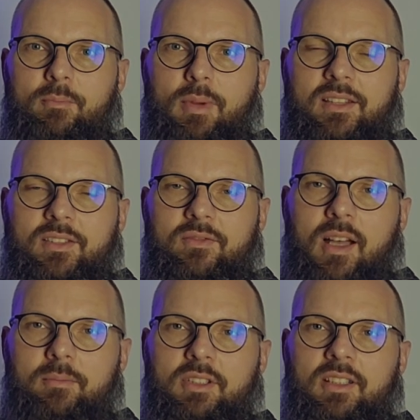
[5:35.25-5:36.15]
Pan z
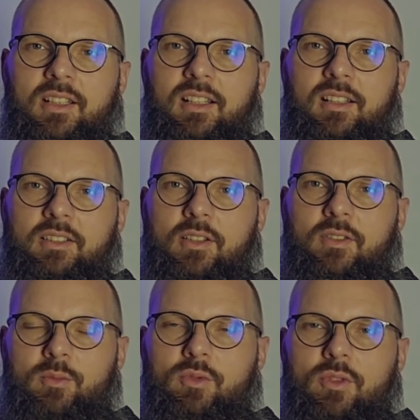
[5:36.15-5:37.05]
Wami, niech
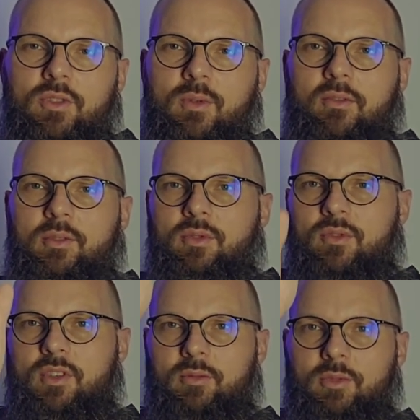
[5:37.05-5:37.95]
Was błogosławi Bóg
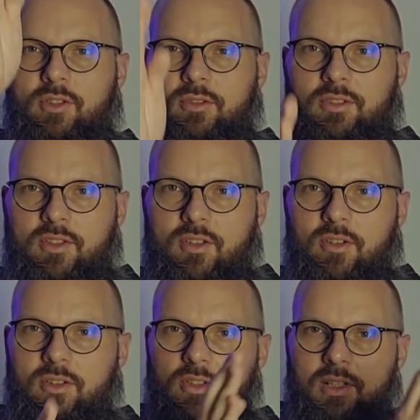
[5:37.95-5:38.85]
Wszechmogący,
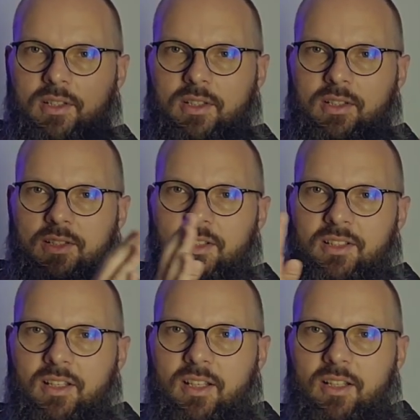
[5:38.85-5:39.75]
Ojciec i Syn